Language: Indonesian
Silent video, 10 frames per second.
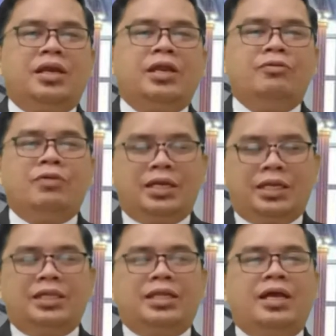
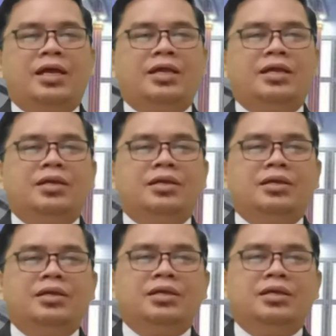renungan kita
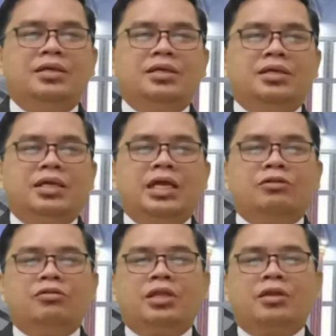
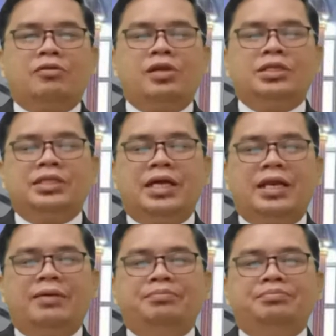yaitu tertulis
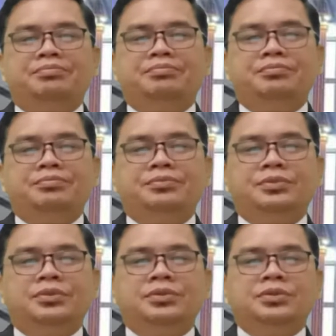dalam
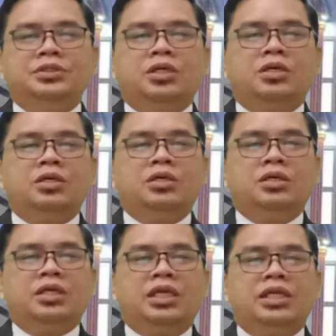
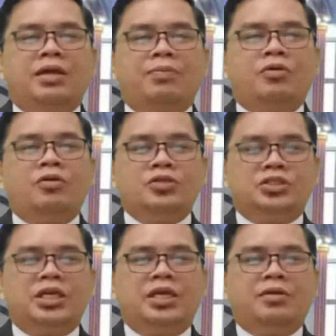kitab
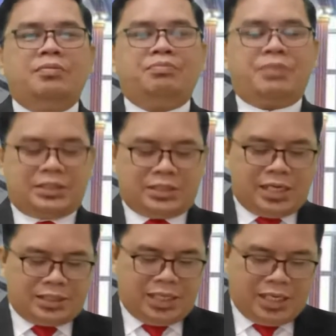Kolose
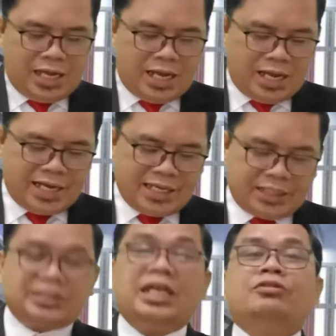pasal 3
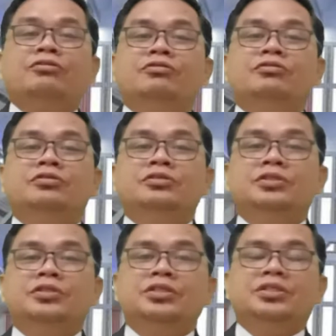ayat 1.
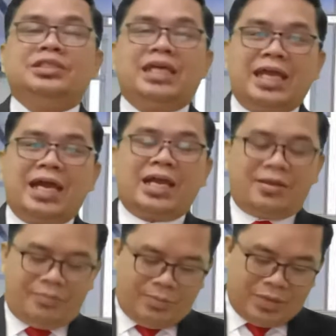Saya
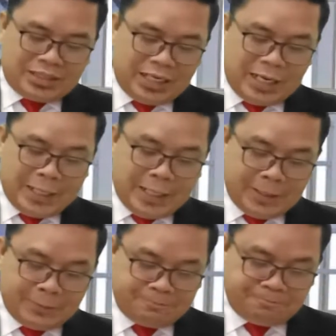akan membacakannya.